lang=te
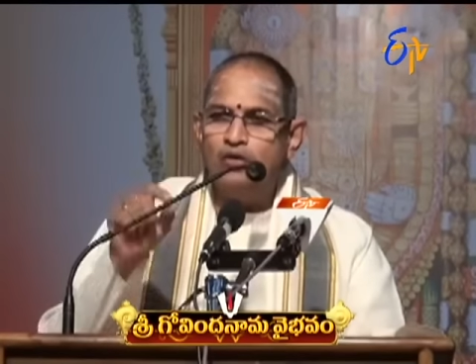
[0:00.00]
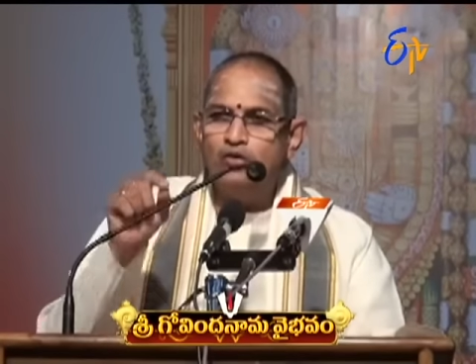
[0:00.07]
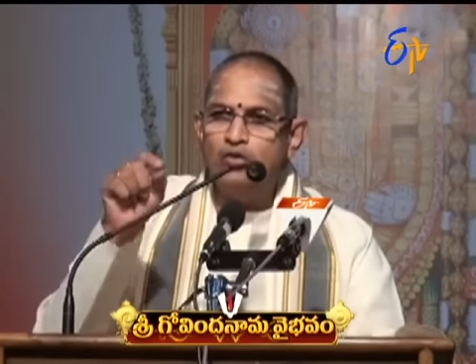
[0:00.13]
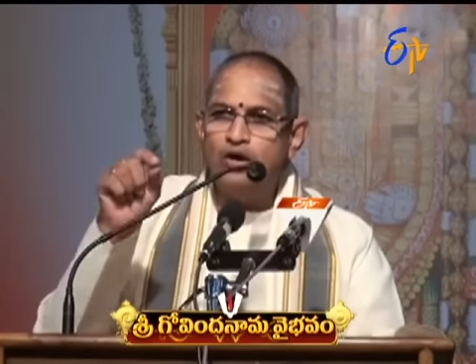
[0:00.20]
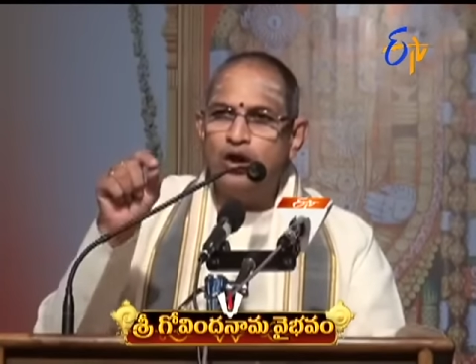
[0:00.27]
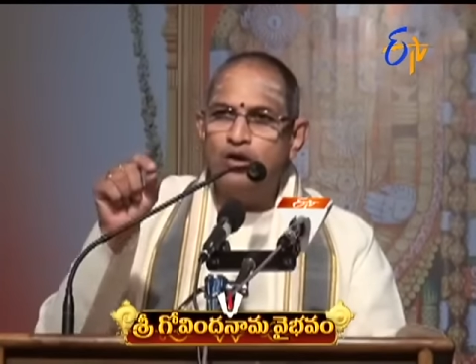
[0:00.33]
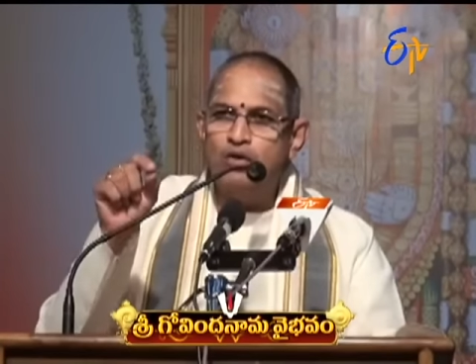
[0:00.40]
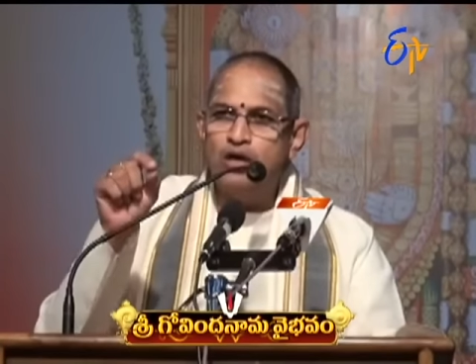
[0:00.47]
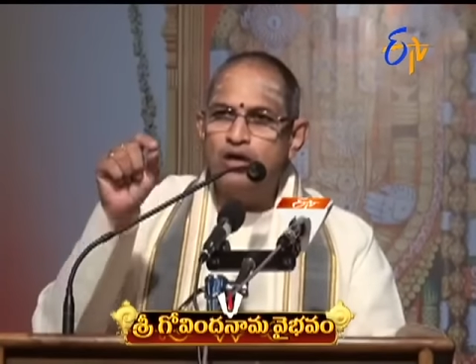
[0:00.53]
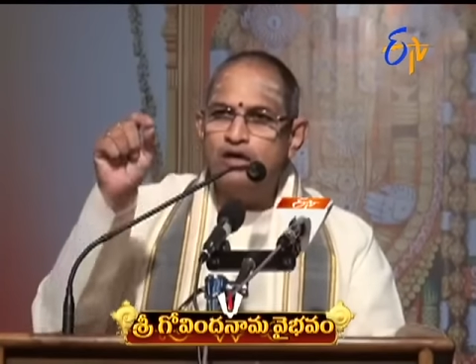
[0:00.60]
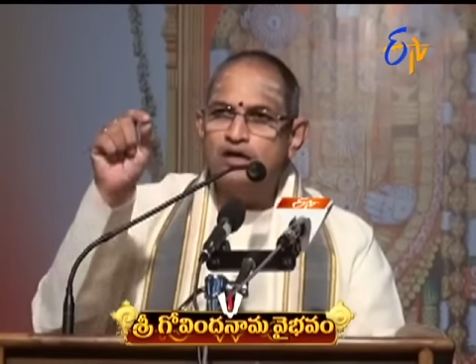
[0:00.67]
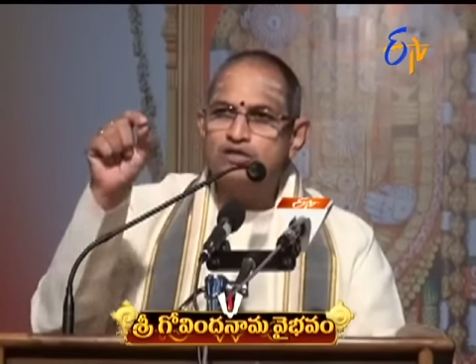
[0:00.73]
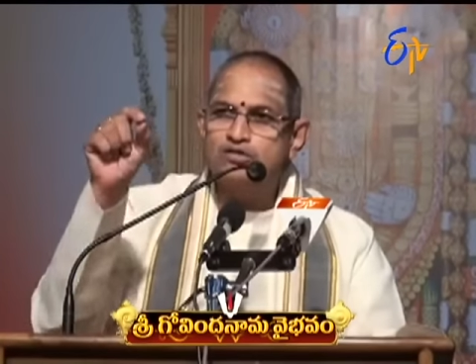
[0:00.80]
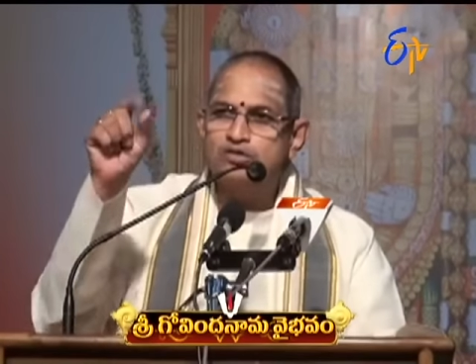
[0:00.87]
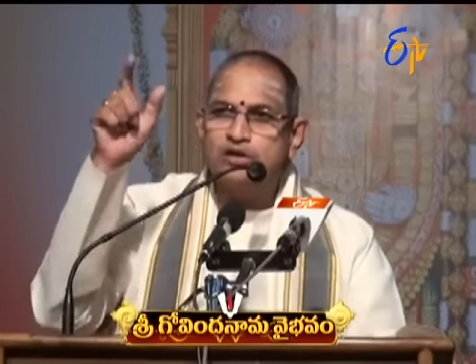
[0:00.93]
అంటున్నాడు
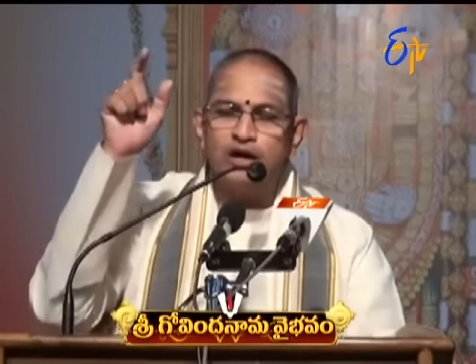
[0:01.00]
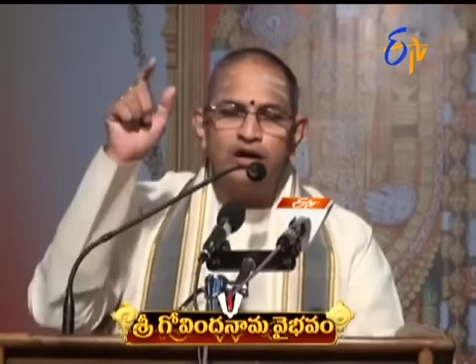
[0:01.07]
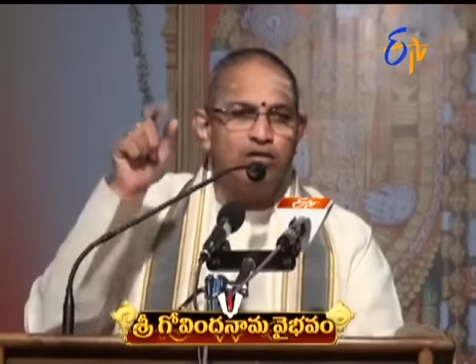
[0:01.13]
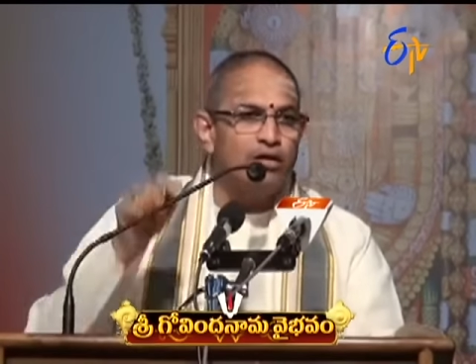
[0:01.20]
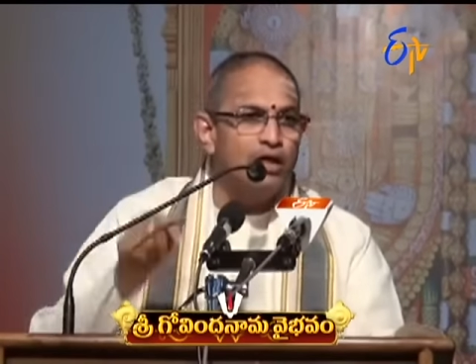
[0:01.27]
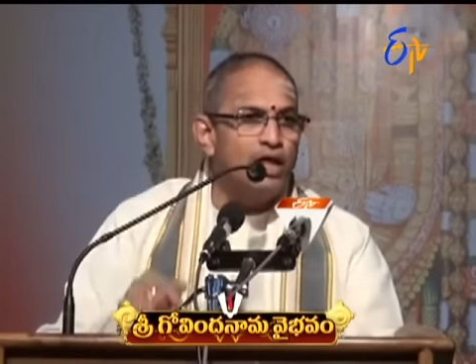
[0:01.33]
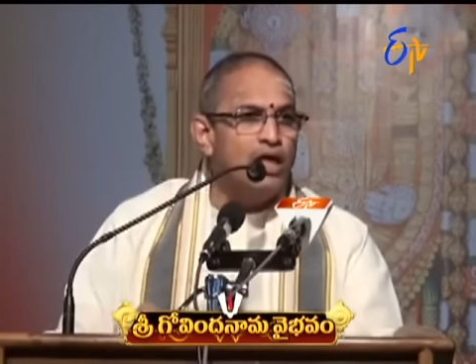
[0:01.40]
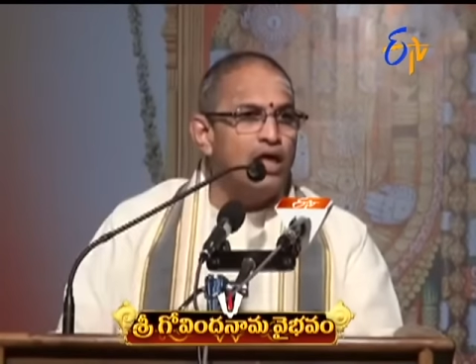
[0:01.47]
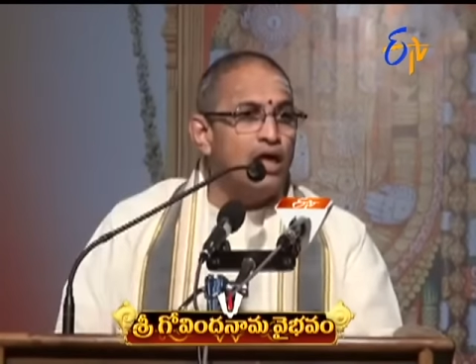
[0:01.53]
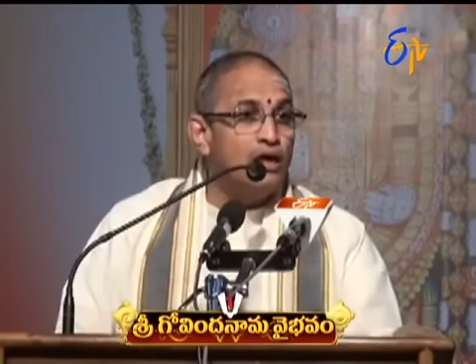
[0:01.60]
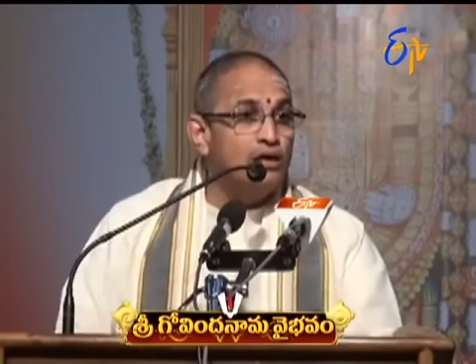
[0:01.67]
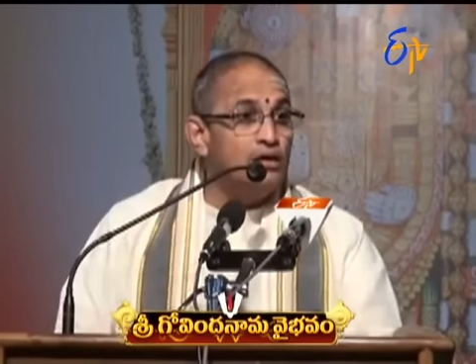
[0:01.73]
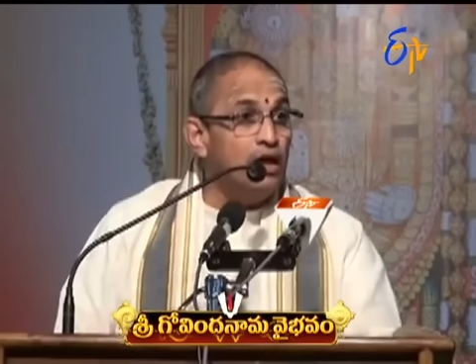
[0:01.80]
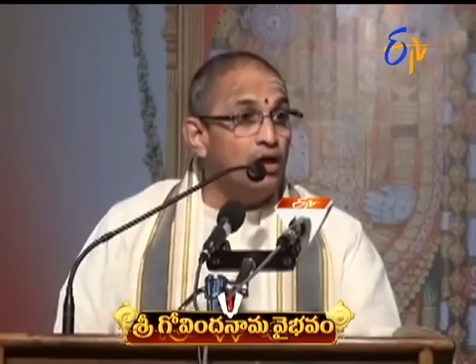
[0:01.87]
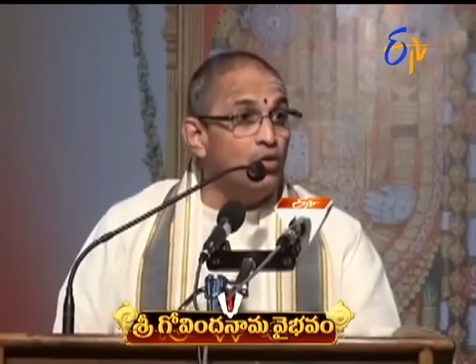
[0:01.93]
ఎక్కేస్తున్నాడు
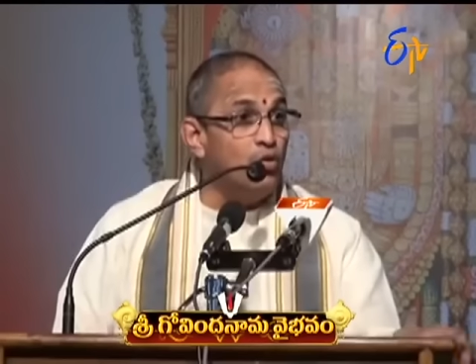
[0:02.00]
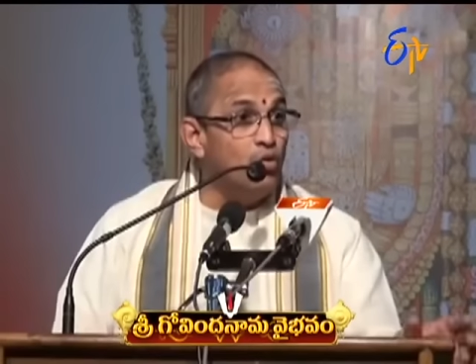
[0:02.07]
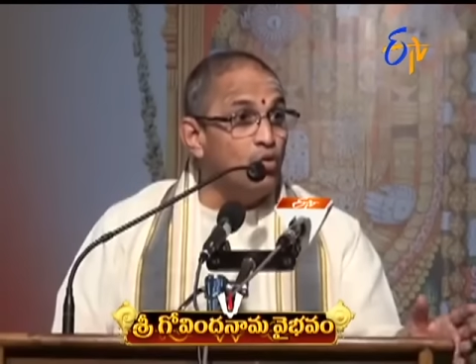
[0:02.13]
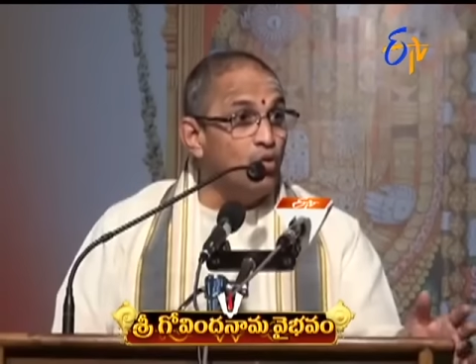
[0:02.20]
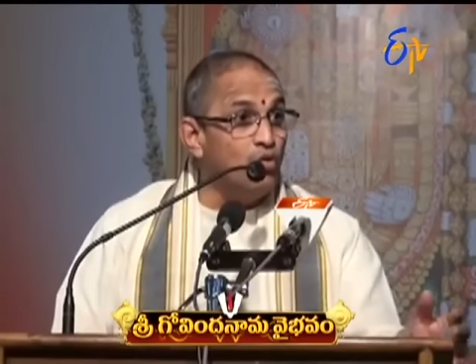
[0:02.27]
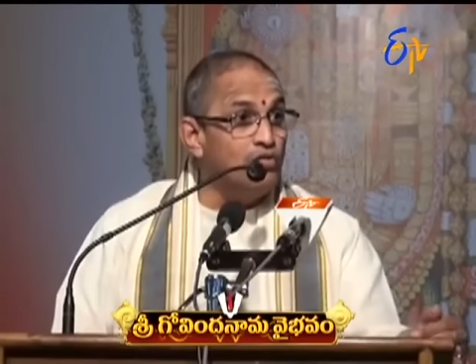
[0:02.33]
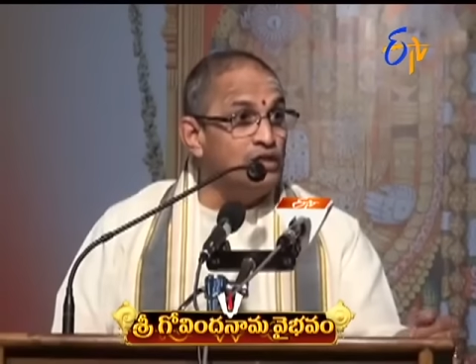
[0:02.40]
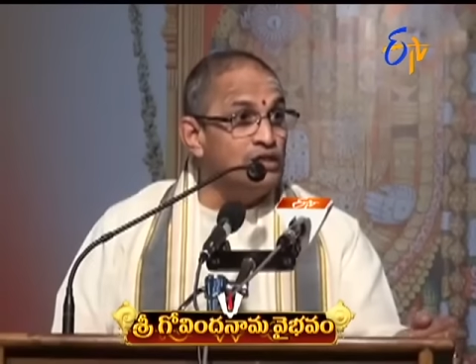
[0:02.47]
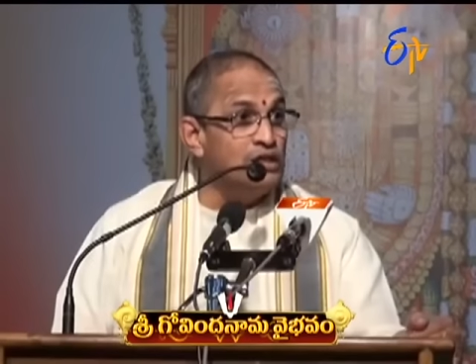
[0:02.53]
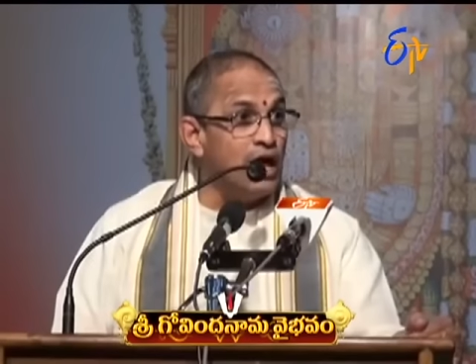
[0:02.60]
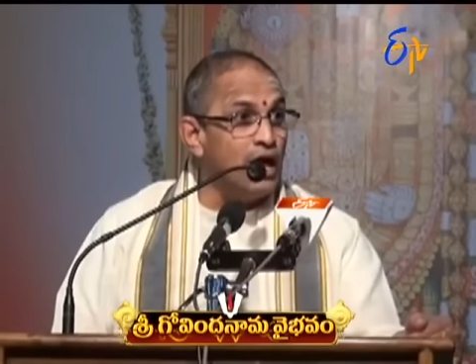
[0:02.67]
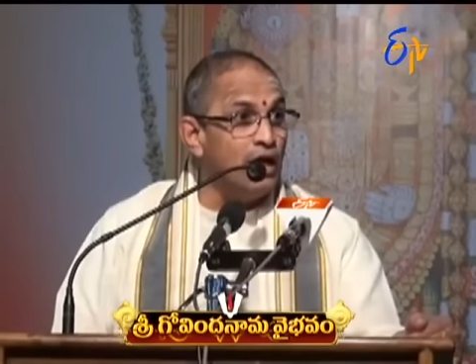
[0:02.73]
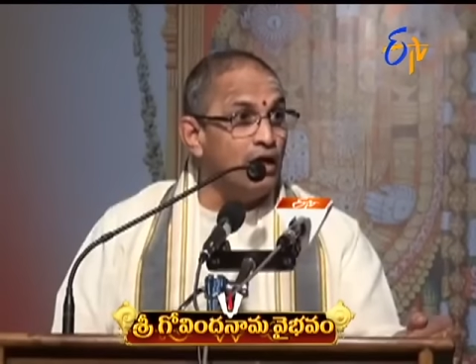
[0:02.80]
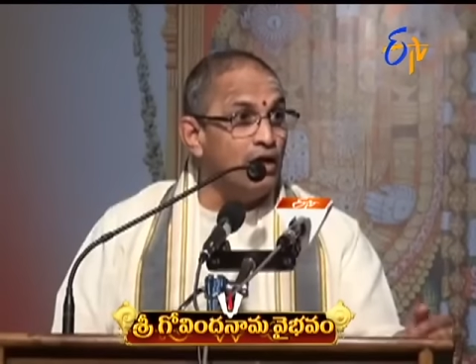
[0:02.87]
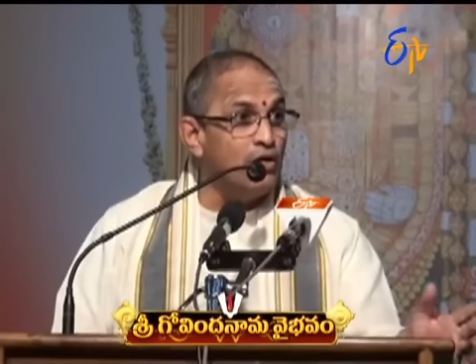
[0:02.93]
నేను గోవింద